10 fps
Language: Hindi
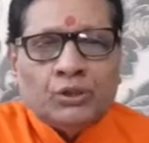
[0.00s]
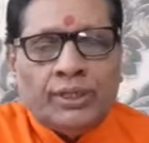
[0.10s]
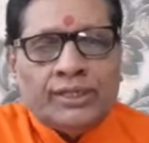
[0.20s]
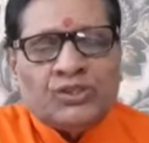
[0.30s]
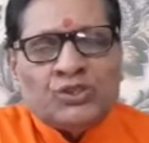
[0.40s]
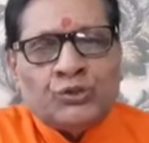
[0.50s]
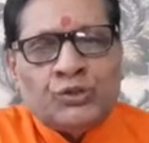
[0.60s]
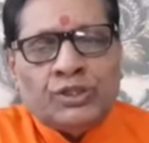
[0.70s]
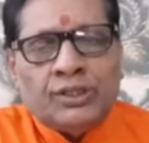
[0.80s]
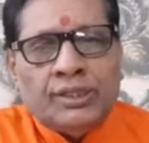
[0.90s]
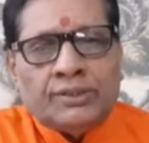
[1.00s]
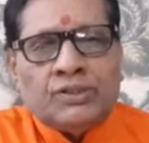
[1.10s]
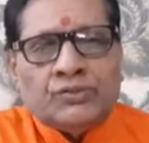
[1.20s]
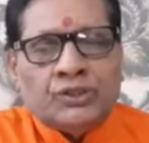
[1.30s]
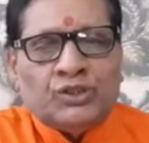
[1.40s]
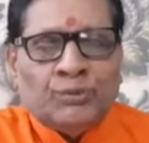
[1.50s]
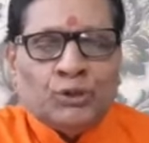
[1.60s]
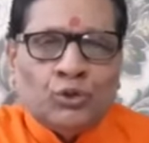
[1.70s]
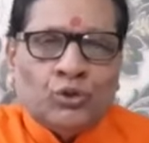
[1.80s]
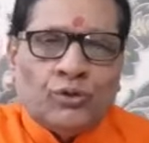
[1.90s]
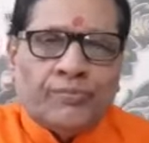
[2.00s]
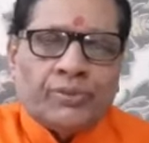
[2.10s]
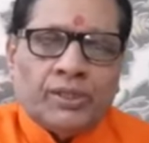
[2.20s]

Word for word: तो ऐसी स्थिति ऐसी स्थिति में दोनों